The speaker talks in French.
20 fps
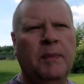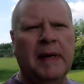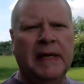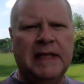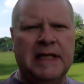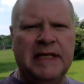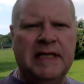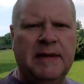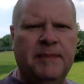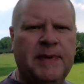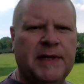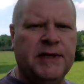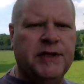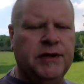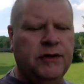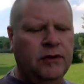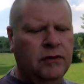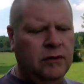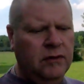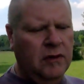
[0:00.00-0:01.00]

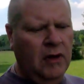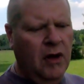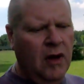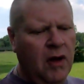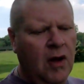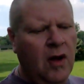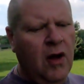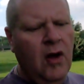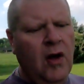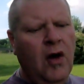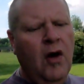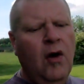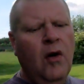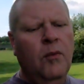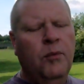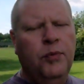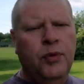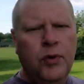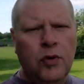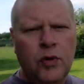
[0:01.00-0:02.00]
participation
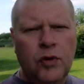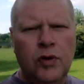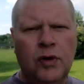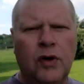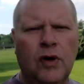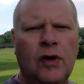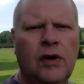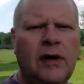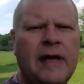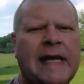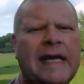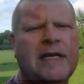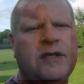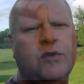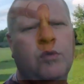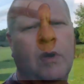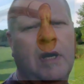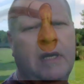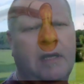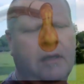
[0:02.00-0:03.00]
pour le
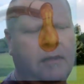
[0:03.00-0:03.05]
gasoil.